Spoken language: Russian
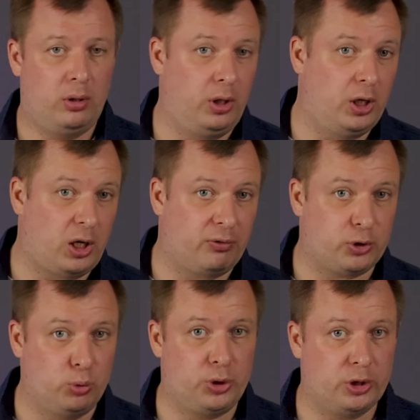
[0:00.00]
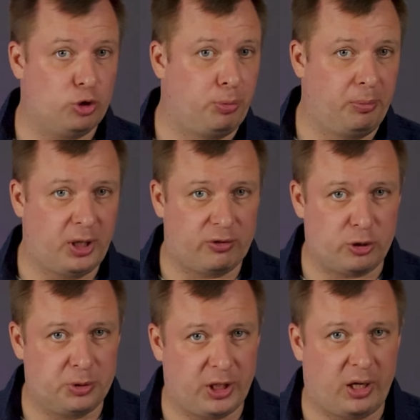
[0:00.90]
И, как в случае с
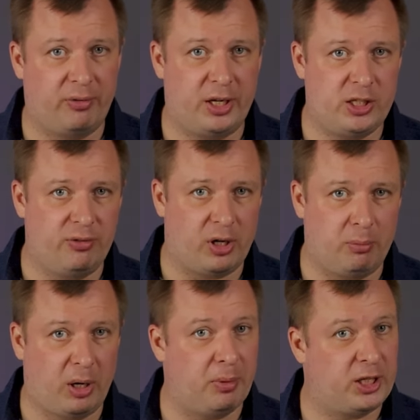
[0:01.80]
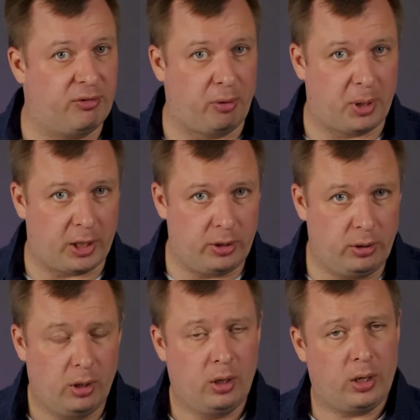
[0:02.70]
упоминавшимся аварисивером эмотива 1 эм MR1,